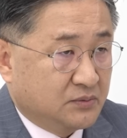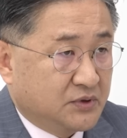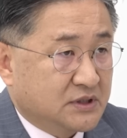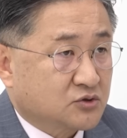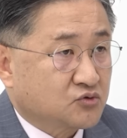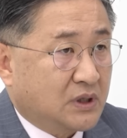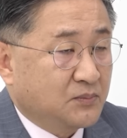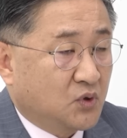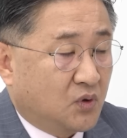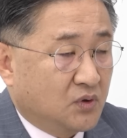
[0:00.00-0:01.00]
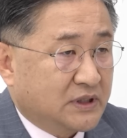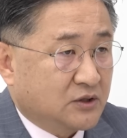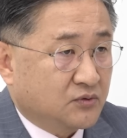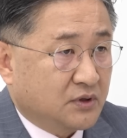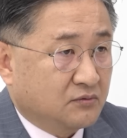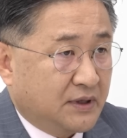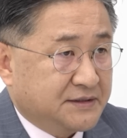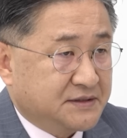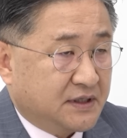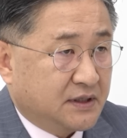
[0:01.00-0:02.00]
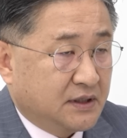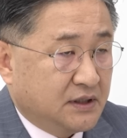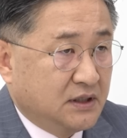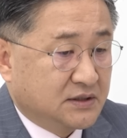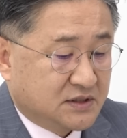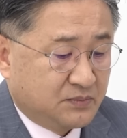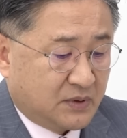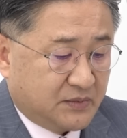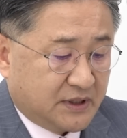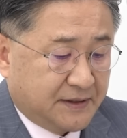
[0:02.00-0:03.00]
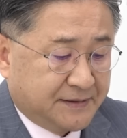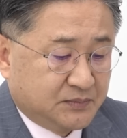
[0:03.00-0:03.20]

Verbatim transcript: 이분이 충암고 대통령과 이제 1년 선배입니다.